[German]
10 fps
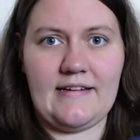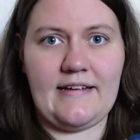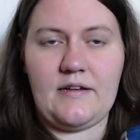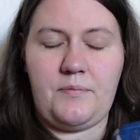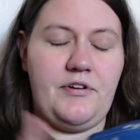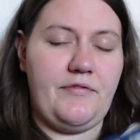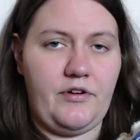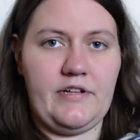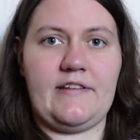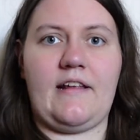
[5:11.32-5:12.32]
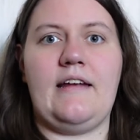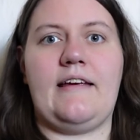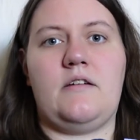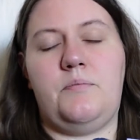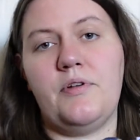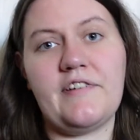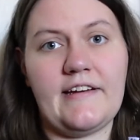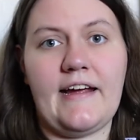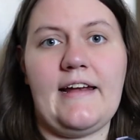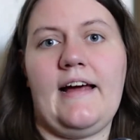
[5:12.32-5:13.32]
Ich hatte Prefolds drin, ich hatte
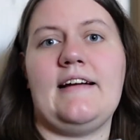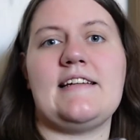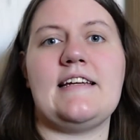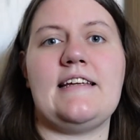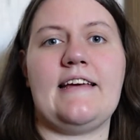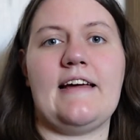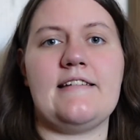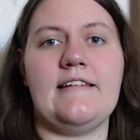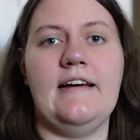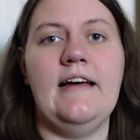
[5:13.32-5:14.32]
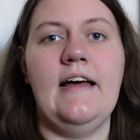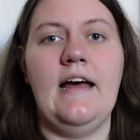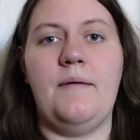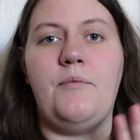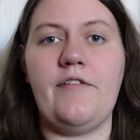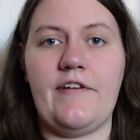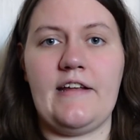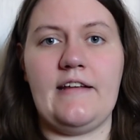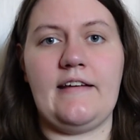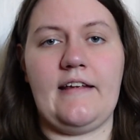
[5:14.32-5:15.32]
Bündcheneinlagen drin, ich hatte
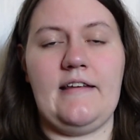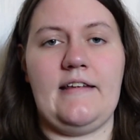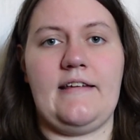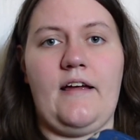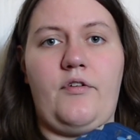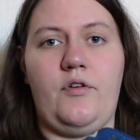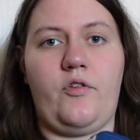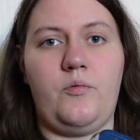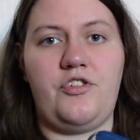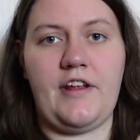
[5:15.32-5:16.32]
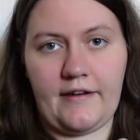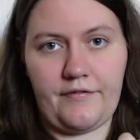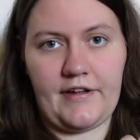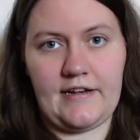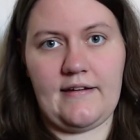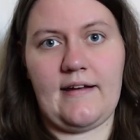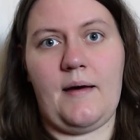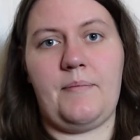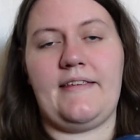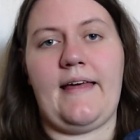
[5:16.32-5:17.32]
Mullwindeln drin, die ich einfach nur zum Steg gefaltet
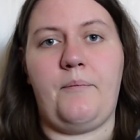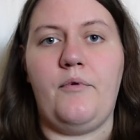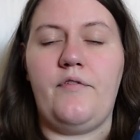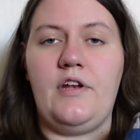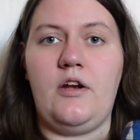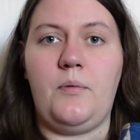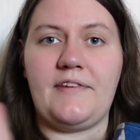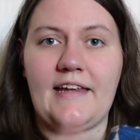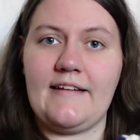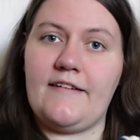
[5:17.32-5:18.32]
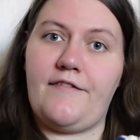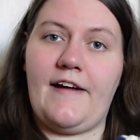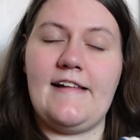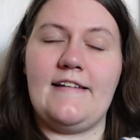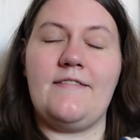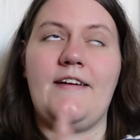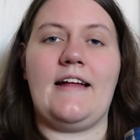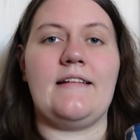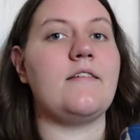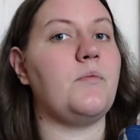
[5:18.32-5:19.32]
habe. Ich habe Mullwindeln ums Kind gefaltet. Wir
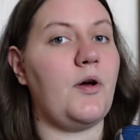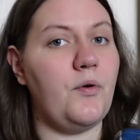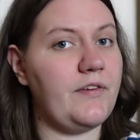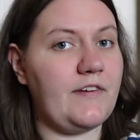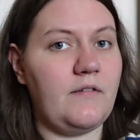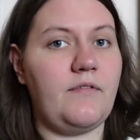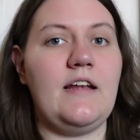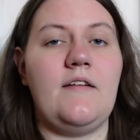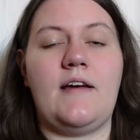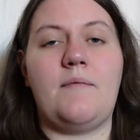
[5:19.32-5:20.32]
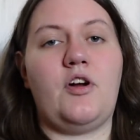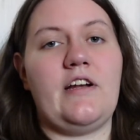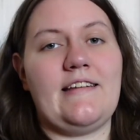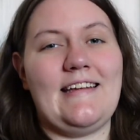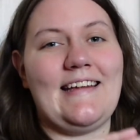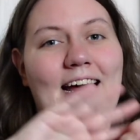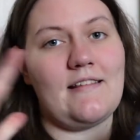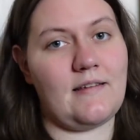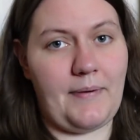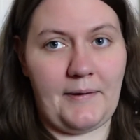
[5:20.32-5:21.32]
hatten sie über Höschenwindeln. Wir haben wirklich die
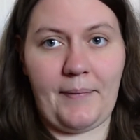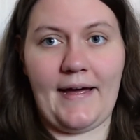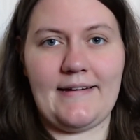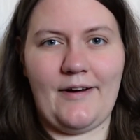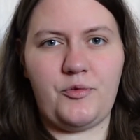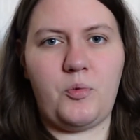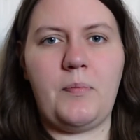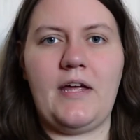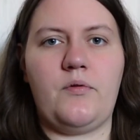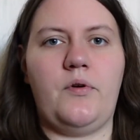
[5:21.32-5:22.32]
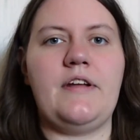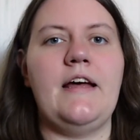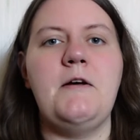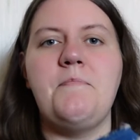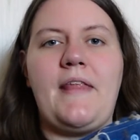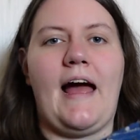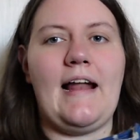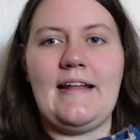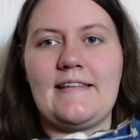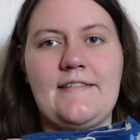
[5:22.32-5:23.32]
ganze Bandbreite ausprobiert und
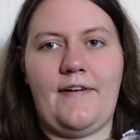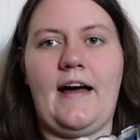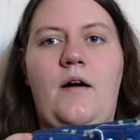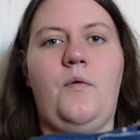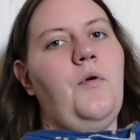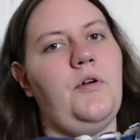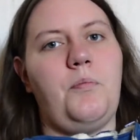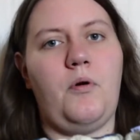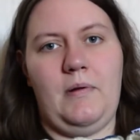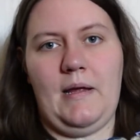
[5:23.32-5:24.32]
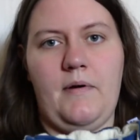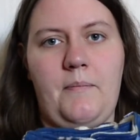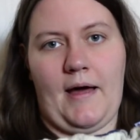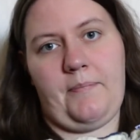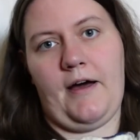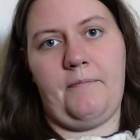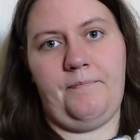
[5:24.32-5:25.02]
alles war ohne Probleme machbar.